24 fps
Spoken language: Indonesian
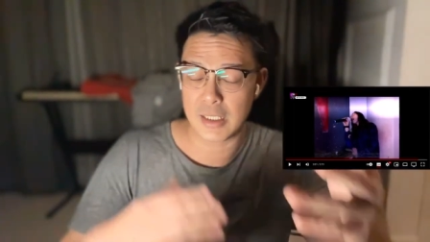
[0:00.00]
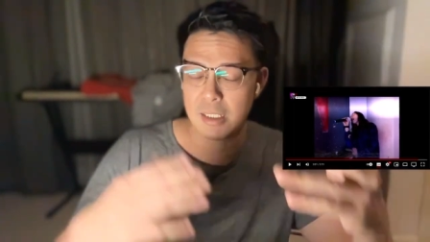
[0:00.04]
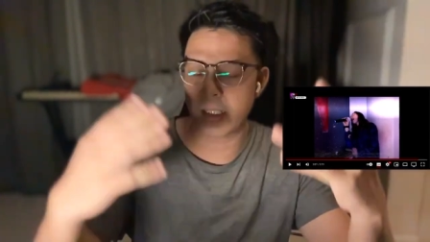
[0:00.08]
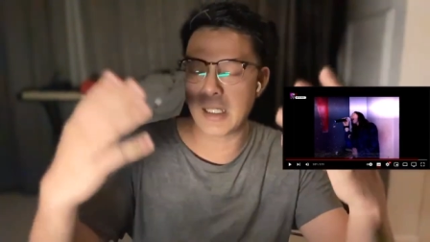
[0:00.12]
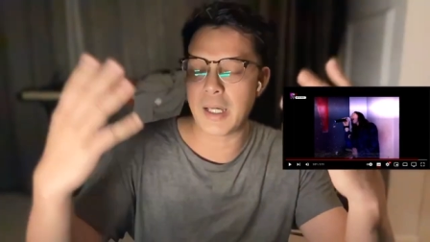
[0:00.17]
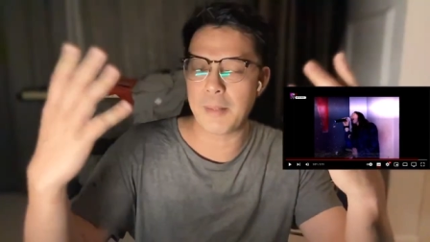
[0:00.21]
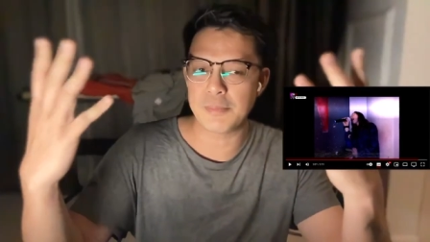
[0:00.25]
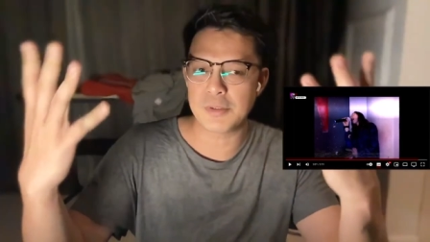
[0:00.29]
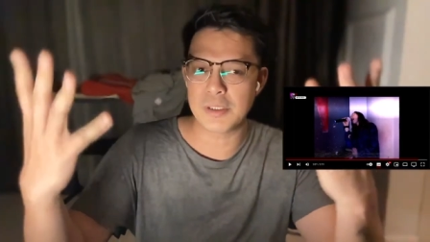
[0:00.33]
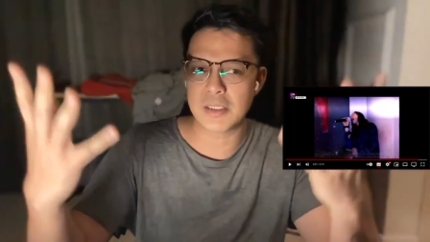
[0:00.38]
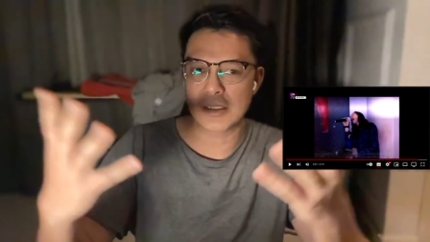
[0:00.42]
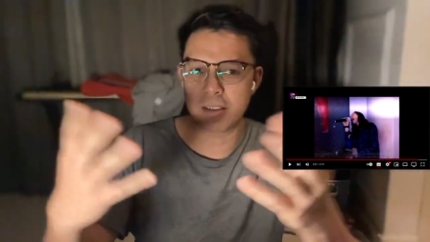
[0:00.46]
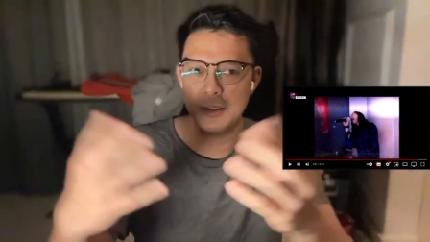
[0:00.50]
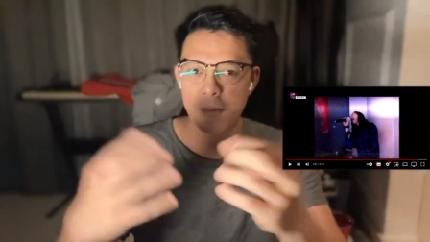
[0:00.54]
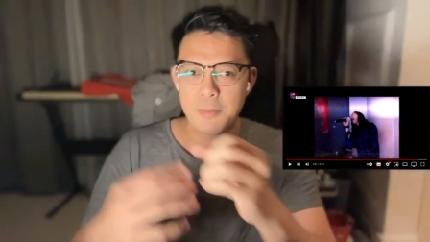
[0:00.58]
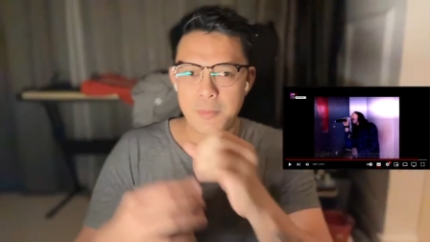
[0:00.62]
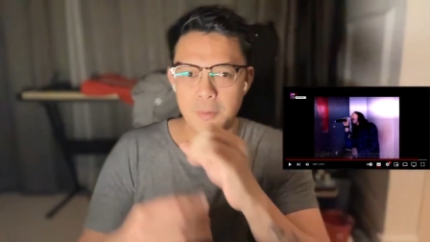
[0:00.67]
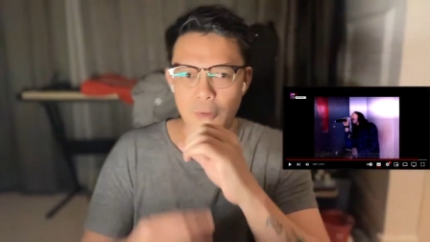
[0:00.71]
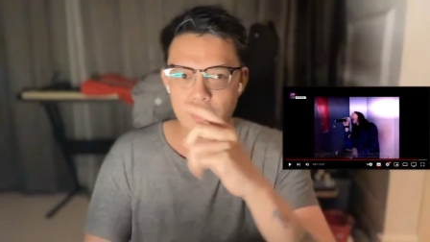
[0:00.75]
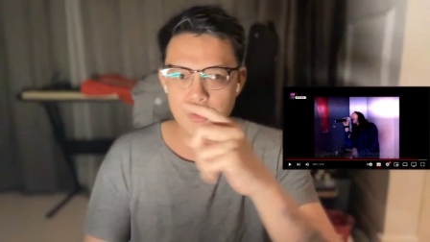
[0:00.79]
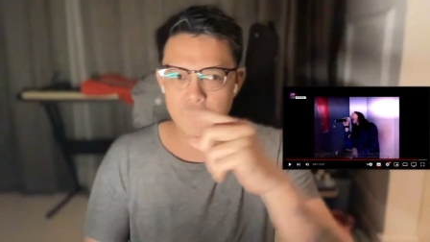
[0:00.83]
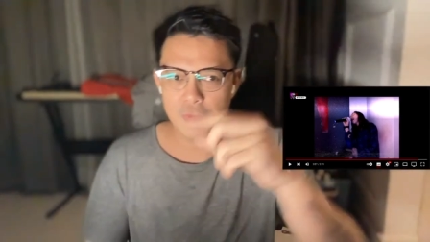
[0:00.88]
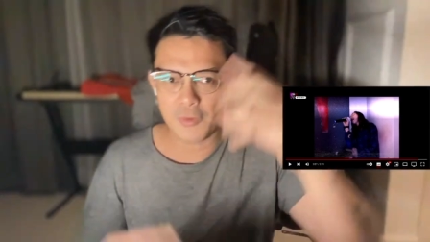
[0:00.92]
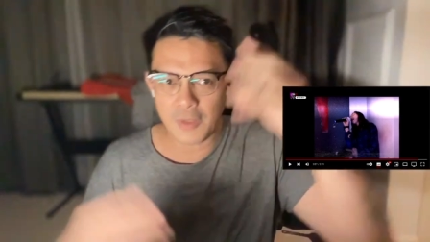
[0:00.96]
capture sama
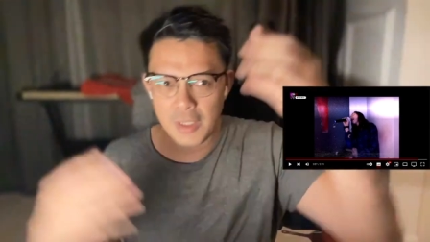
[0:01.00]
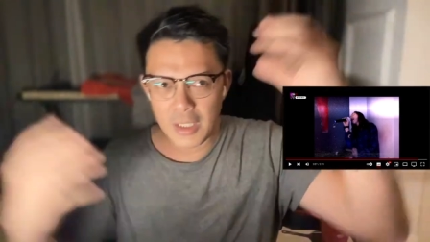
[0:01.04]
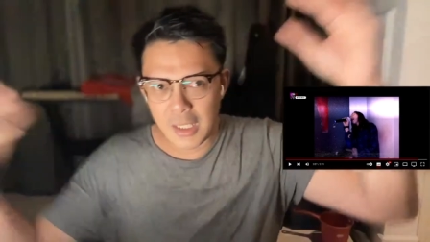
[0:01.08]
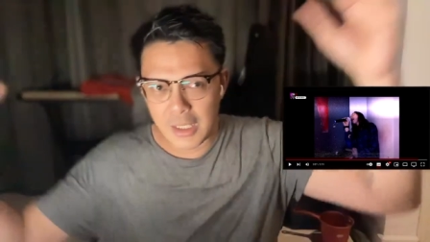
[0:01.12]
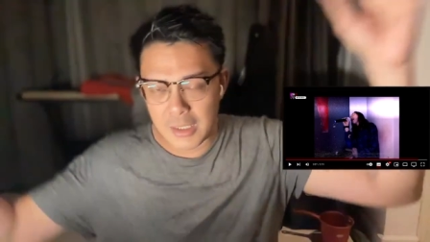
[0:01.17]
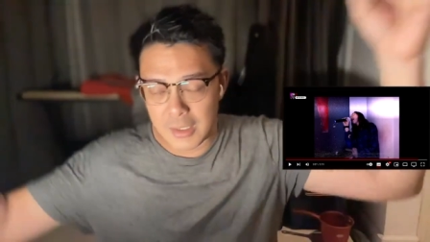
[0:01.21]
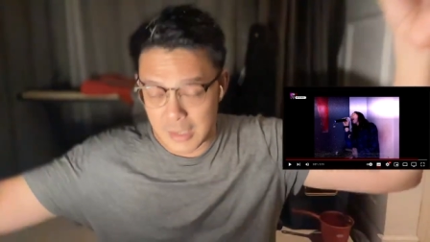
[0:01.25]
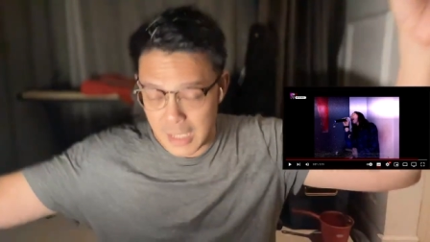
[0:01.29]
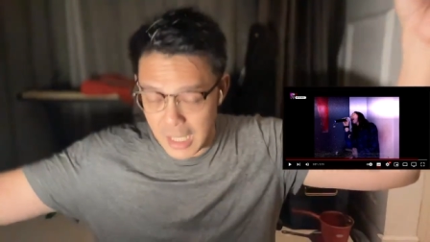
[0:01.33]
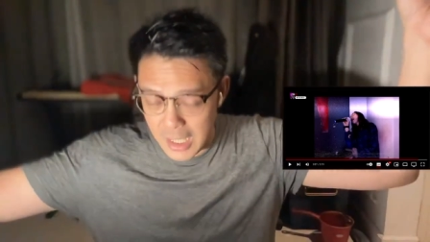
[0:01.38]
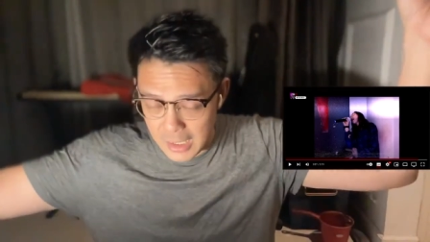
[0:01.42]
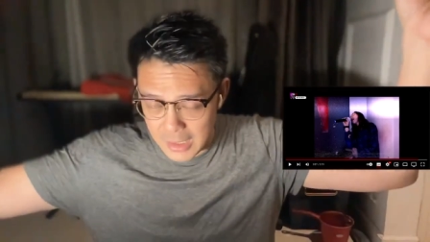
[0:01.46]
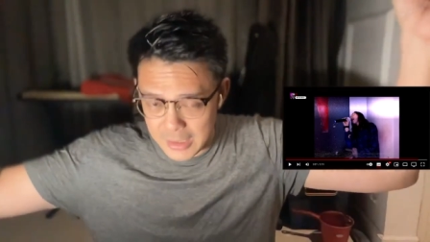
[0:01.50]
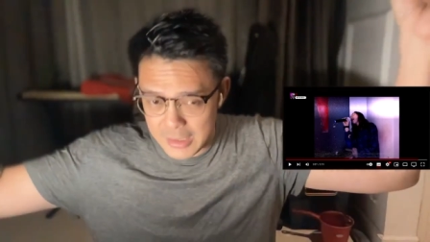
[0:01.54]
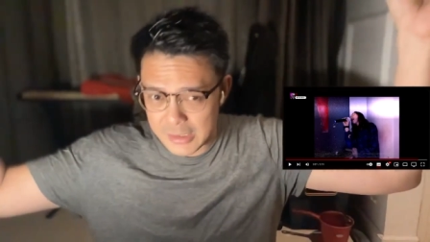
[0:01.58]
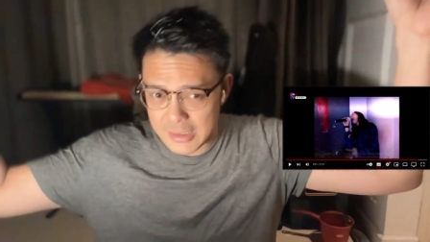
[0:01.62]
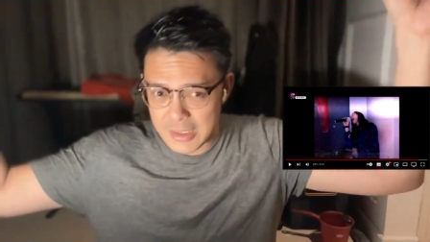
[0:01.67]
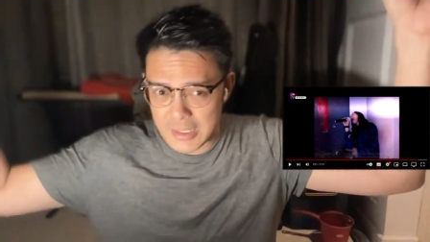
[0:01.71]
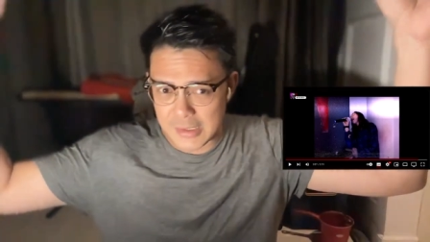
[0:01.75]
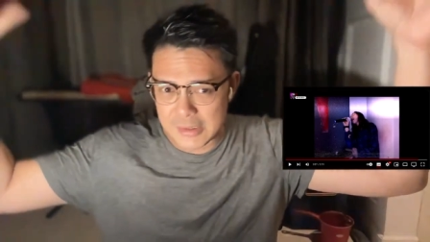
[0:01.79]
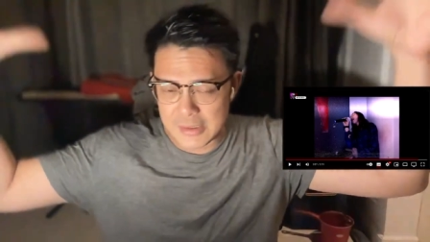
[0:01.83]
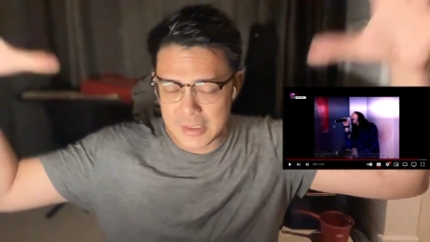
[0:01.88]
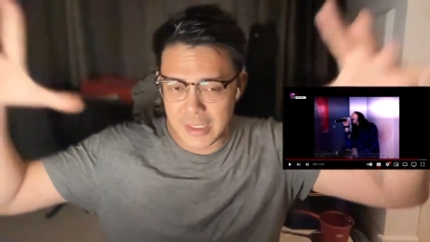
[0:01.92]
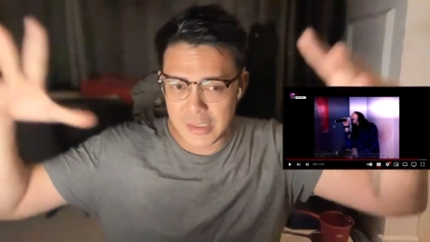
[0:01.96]
mikrofon kan akan
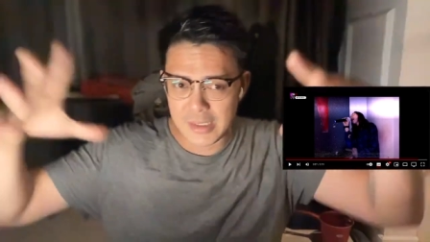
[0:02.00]
ditranslate